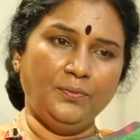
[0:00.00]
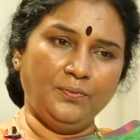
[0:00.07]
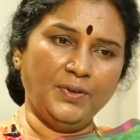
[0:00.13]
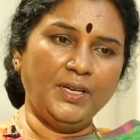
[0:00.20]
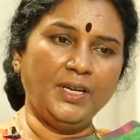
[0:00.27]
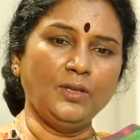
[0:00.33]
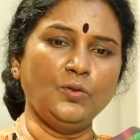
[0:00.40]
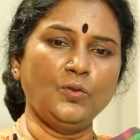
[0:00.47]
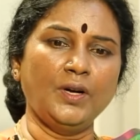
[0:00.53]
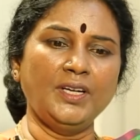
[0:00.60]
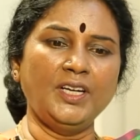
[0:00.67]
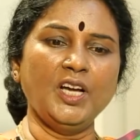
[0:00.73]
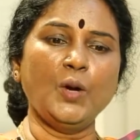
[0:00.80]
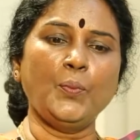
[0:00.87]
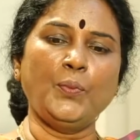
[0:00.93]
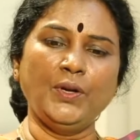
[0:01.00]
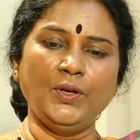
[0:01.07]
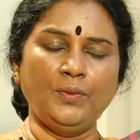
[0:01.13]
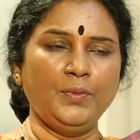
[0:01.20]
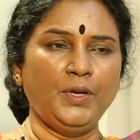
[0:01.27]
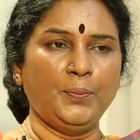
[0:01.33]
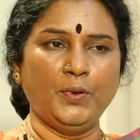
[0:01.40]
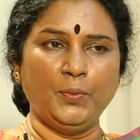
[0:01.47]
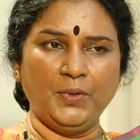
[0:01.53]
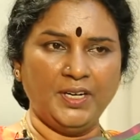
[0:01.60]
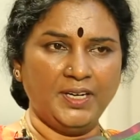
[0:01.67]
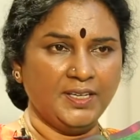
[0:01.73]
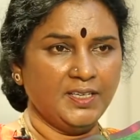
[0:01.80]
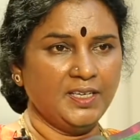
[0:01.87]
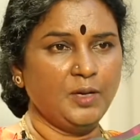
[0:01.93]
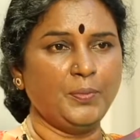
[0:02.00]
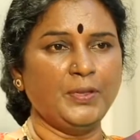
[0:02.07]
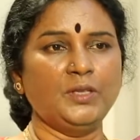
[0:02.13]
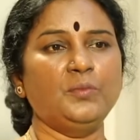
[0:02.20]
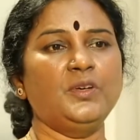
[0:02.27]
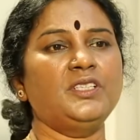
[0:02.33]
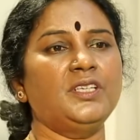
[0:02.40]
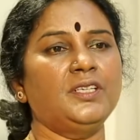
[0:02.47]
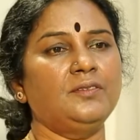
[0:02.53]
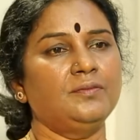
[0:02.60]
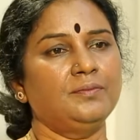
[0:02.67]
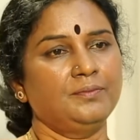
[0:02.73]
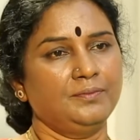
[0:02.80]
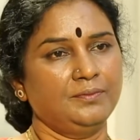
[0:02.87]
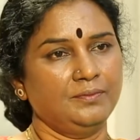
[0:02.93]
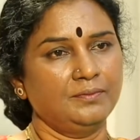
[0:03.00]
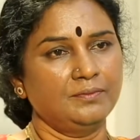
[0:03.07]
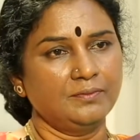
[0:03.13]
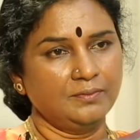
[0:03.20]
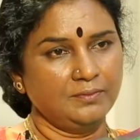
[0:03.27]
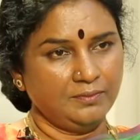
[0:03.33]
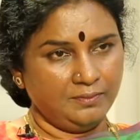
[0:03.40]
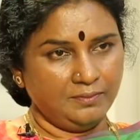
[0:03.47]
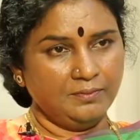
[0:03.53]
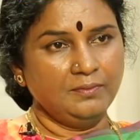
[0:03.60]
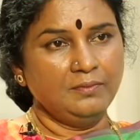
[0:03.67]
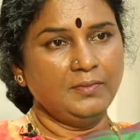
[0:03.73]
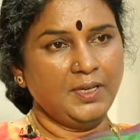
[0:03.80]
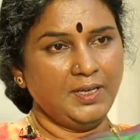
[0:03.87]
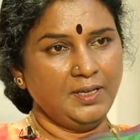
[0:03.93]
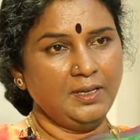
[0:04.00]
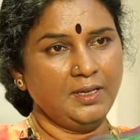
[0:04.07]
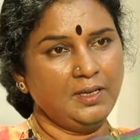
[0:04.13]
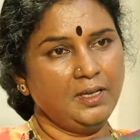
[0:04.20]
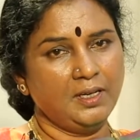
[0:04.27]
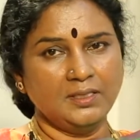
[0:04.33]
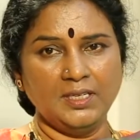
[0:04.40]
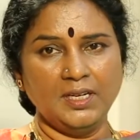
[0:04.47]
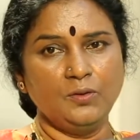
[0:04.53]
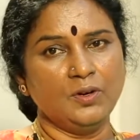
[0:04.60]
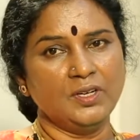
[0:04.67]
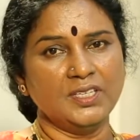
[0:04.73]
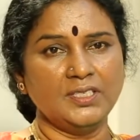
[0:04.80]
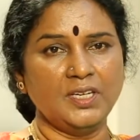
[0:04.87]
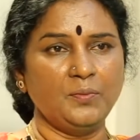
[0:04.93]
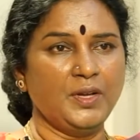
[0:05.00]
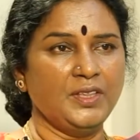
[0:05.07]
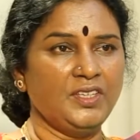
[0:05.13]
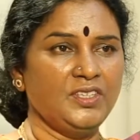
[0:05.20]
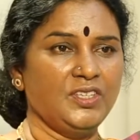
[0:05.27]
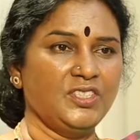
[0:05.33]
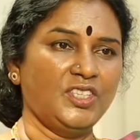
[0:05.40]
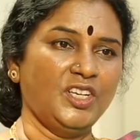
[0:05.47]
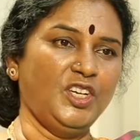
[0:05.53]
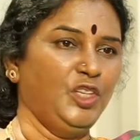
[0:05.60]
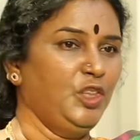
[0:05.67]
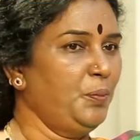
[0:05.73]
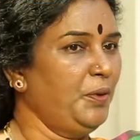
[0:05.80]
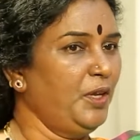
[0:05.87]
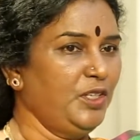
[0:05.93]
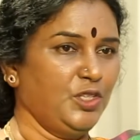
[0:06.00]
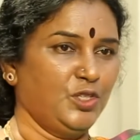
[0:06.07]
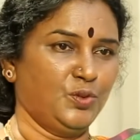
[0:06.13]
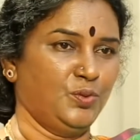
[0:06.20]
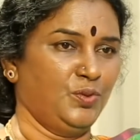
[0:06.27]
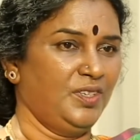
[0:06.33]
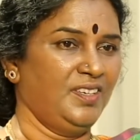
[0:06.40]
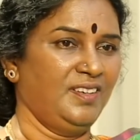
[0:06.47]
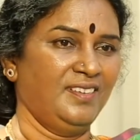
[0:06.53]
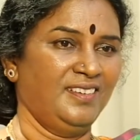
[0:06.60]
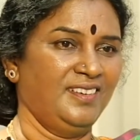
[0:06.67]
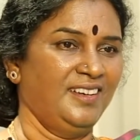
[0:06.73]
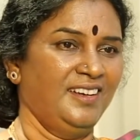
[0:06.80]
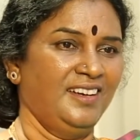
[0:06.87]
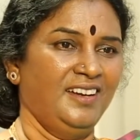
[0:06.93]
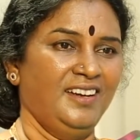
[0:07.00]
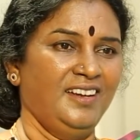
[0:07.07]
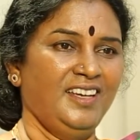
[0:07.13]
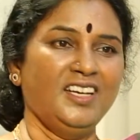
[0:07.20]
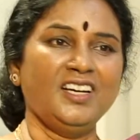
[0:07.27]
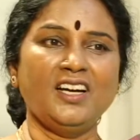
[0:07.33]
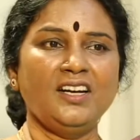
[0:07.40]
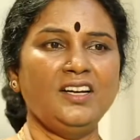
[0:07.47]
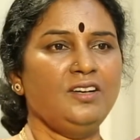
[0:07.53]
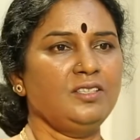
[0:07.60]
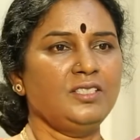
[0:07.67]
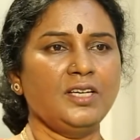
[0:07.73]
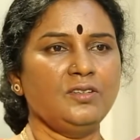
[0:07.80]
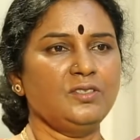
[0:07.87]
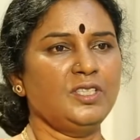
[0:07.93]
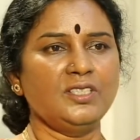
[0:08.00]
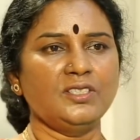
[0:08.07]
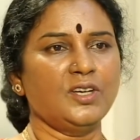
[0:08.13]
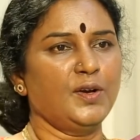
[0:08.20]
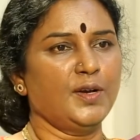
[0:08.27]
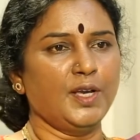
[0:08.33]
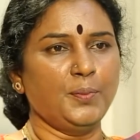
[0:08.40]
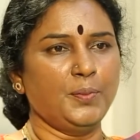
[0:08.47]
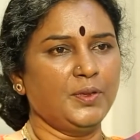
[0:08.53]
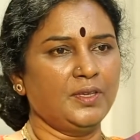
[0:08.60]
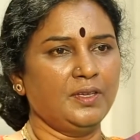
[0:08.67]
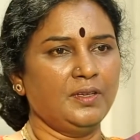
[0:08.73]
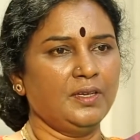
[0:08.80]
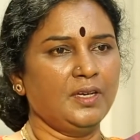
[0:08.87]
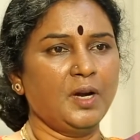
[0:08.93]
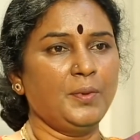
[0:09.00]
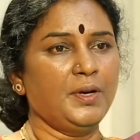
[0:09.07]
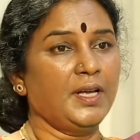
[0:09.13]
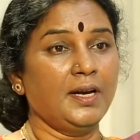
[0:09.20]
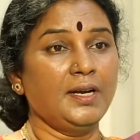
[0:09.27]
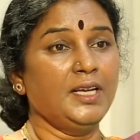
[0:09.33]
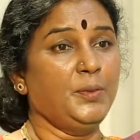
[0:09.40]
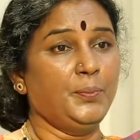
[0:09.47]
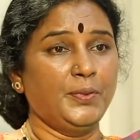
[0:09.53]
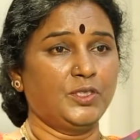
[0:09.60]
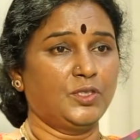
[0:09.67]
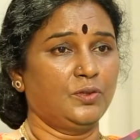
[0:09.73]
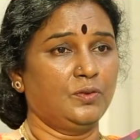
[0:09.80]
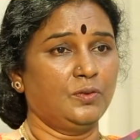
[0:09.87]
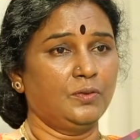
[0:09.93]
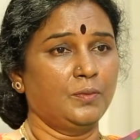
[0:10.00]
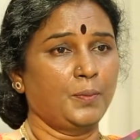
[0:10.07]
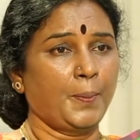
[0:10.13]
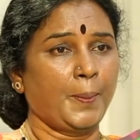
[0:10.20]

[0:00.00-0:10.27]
ఇవ్వలేదు అంటే అప్పుడు ఇప్పుడు మీరు అడిగిన పెద్ద మనిషి మళ్ళీ అసలే ఒకటేసారి మంత్రి చేస్తేనే ఇంత పేరు తెచ్చుకుంది ఇంకా రెండోసారి వస్తే స్ట్రాంగ్ అయిపోతుంది కాబట్టి అన్న ఇప్పించొద్దు